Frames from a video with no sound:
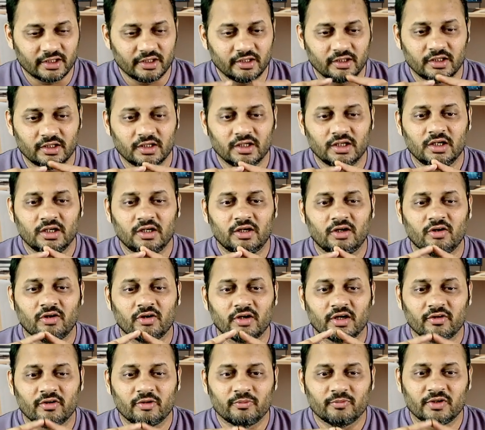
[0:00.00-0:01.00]
है
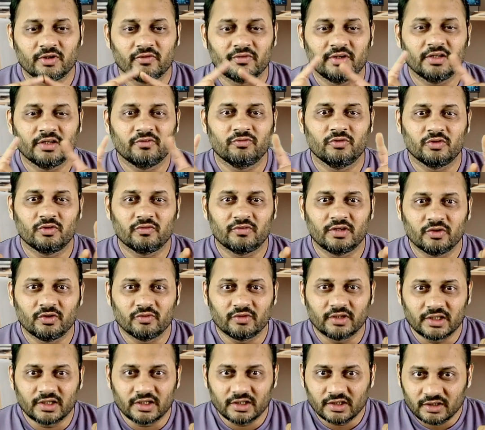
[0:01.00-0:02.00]
और नवंबर 24
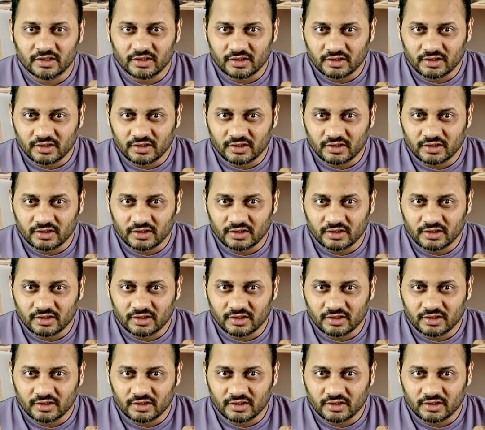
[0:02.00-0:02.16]
वालों ने